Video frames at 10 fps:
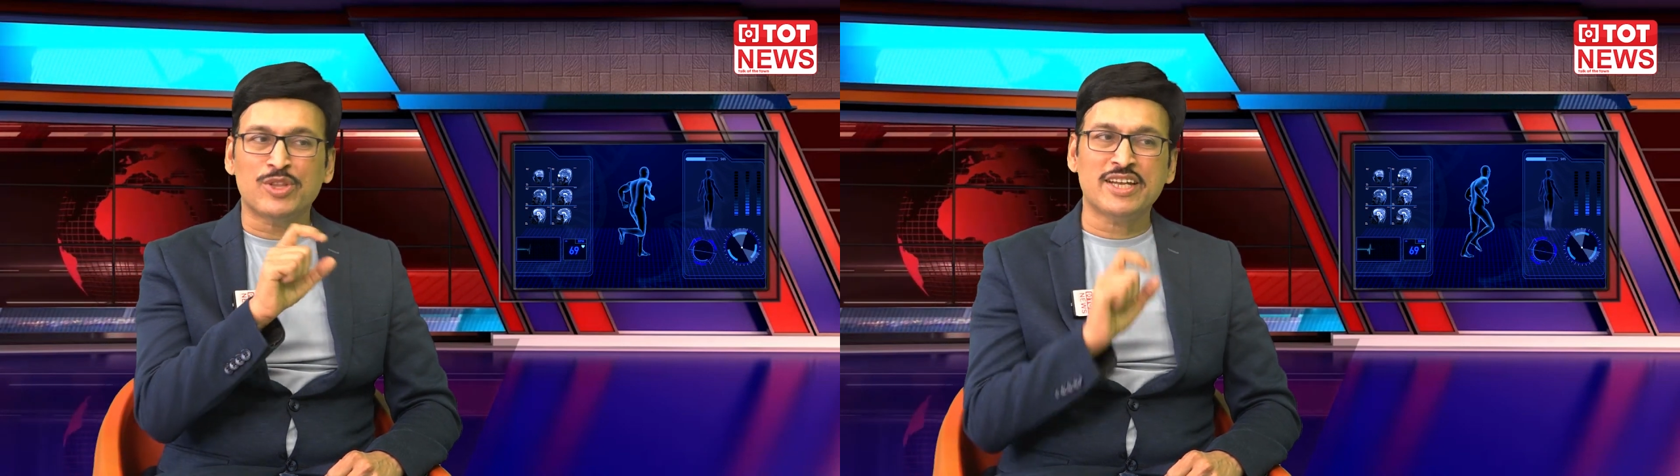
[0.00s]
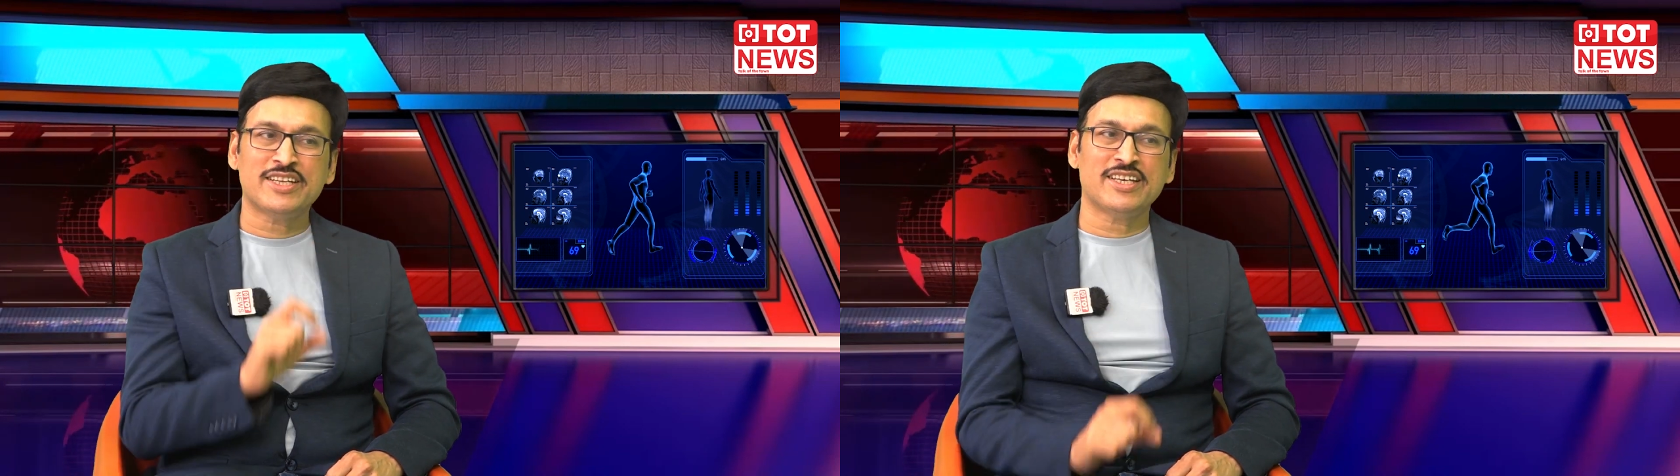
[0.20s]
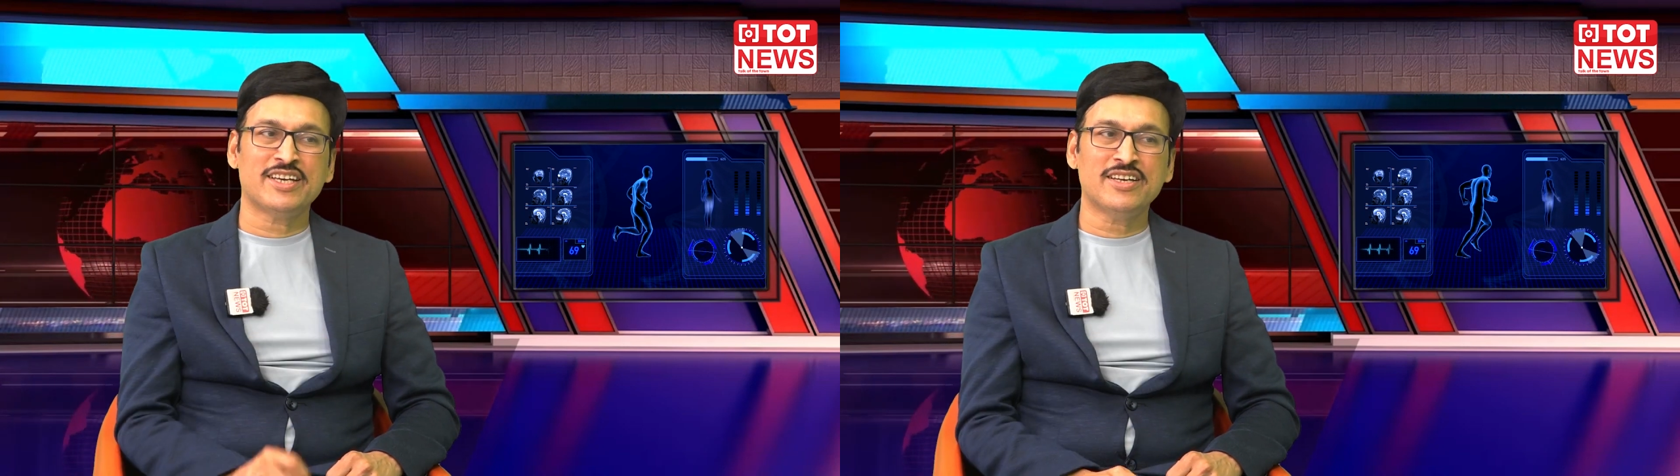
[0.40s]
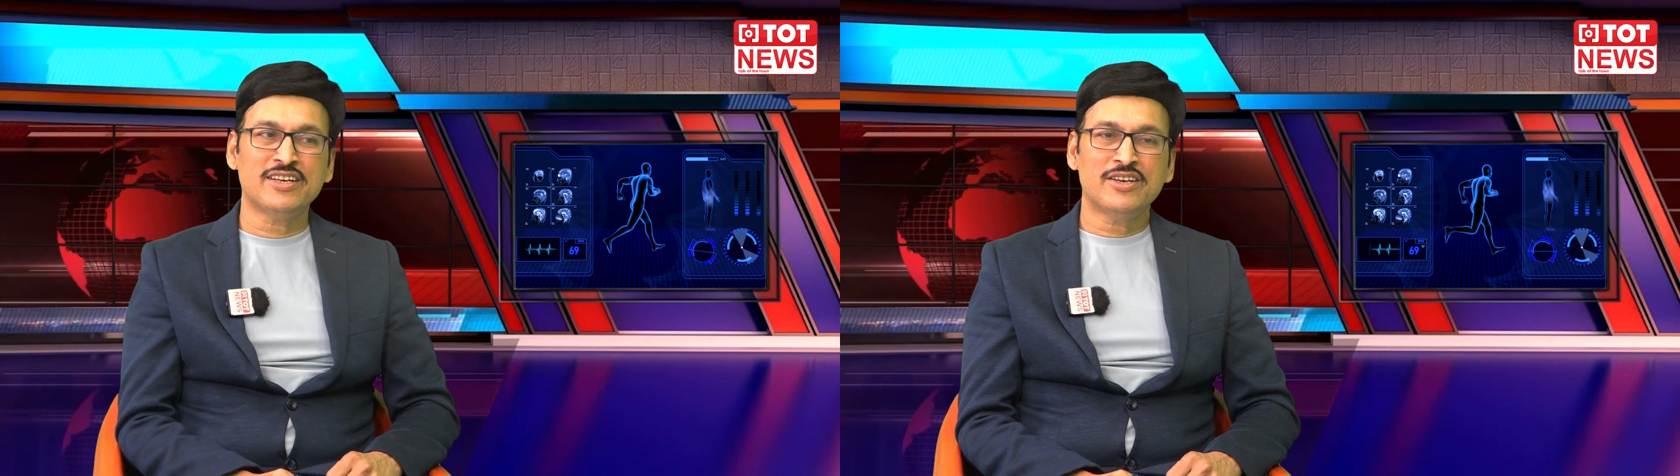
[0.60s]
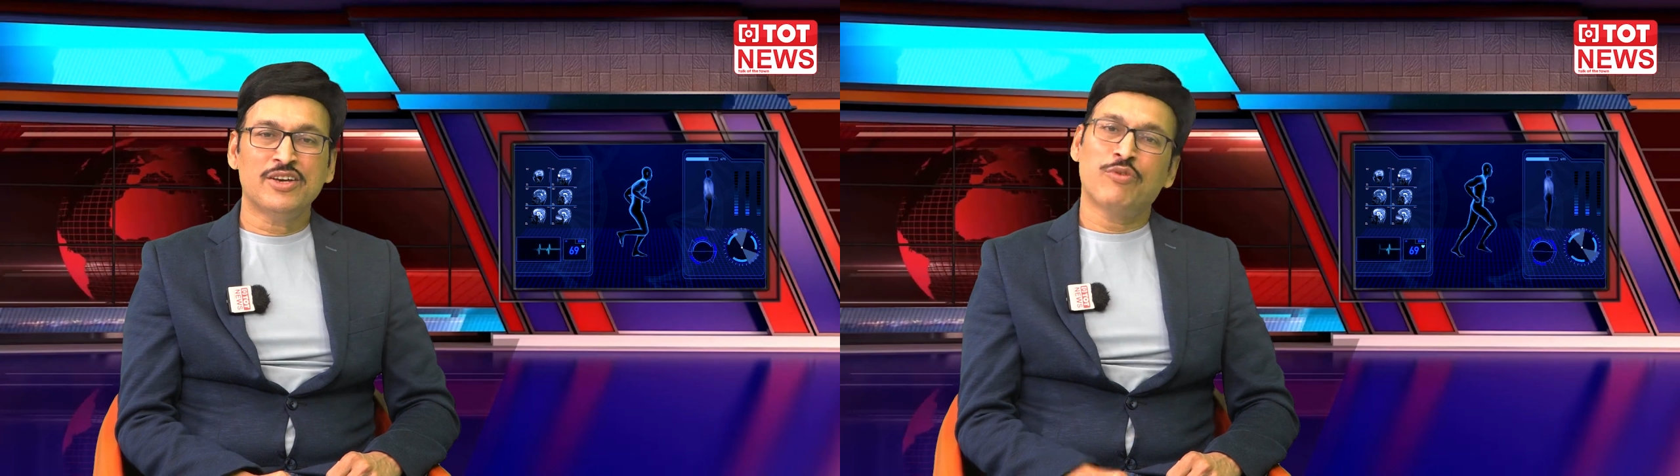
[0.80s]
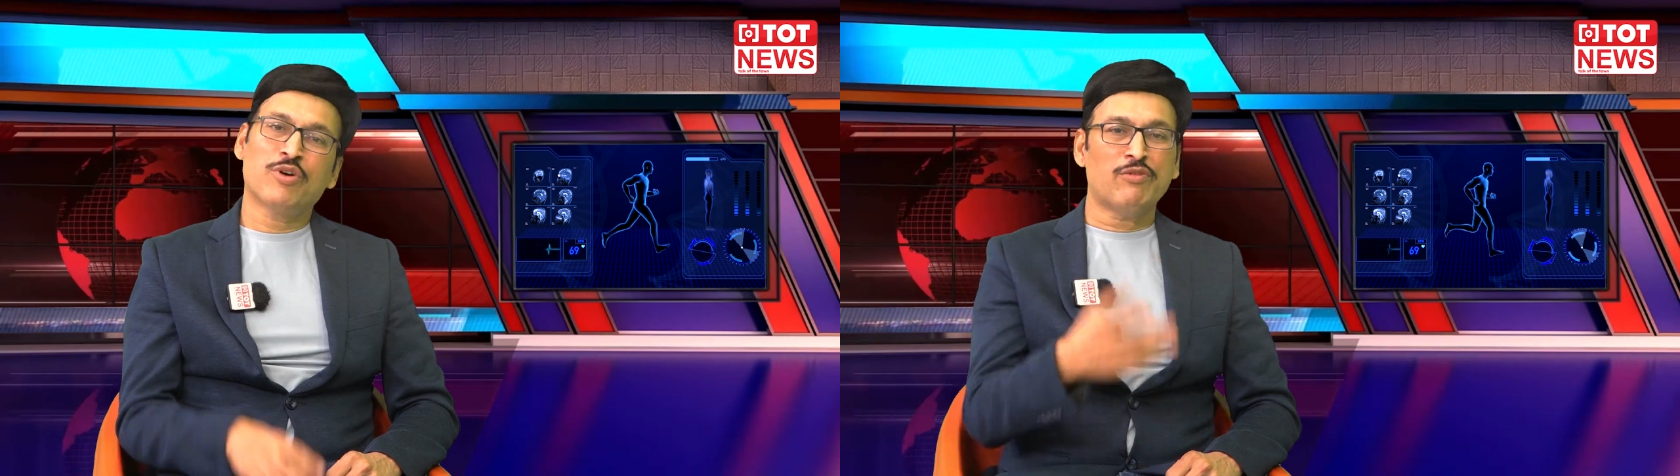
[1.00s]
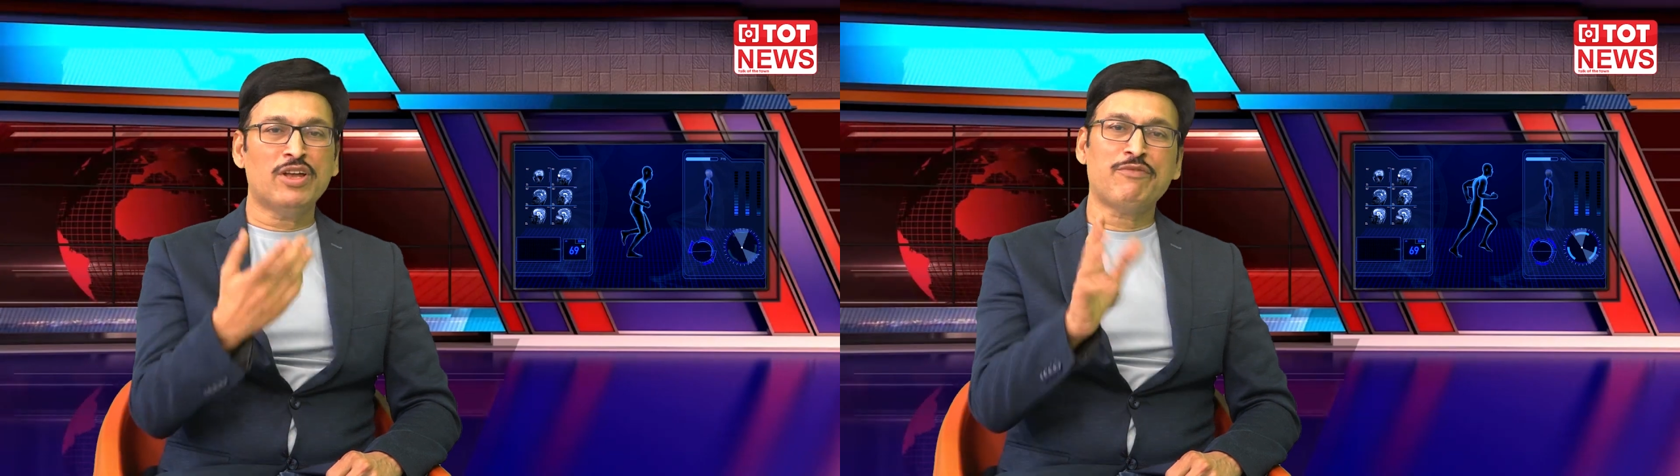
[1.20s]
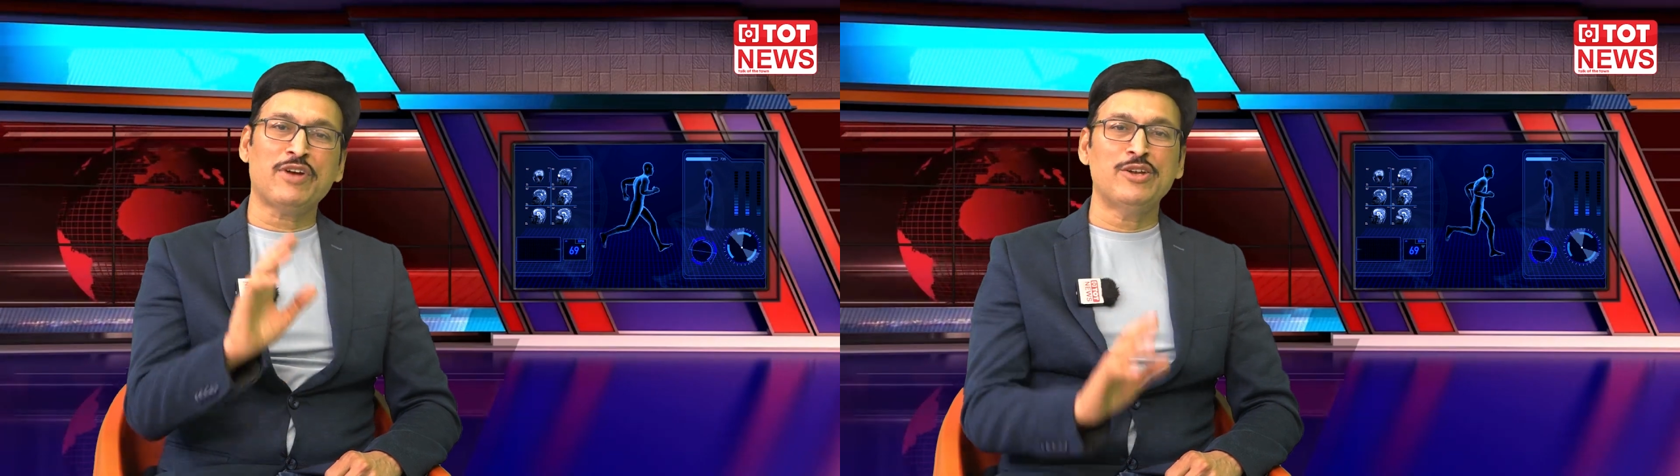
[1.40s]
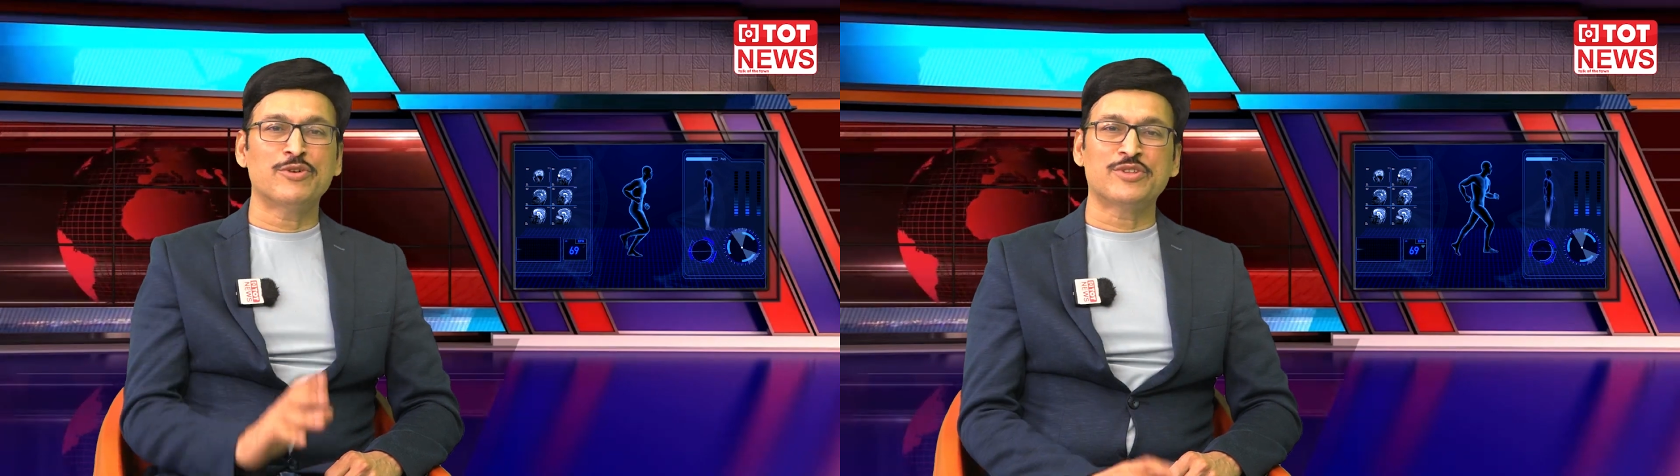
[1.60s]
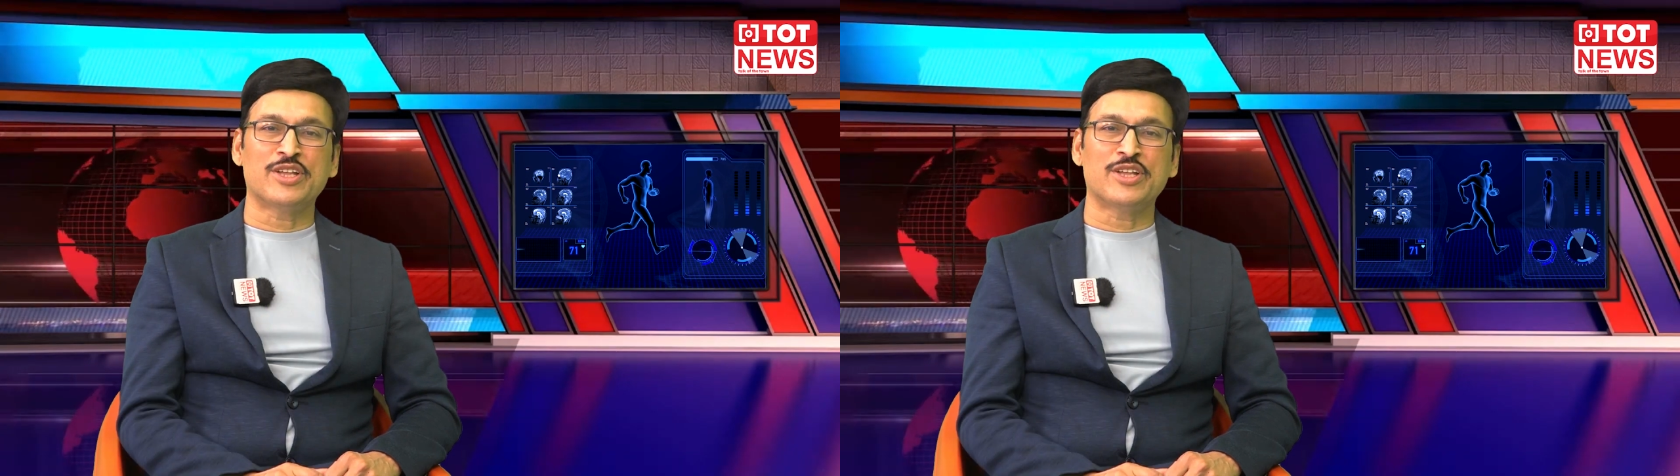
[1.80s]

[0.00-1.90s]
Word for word: మొదలైతే ఒకవేళ ఫెయిల్యూర్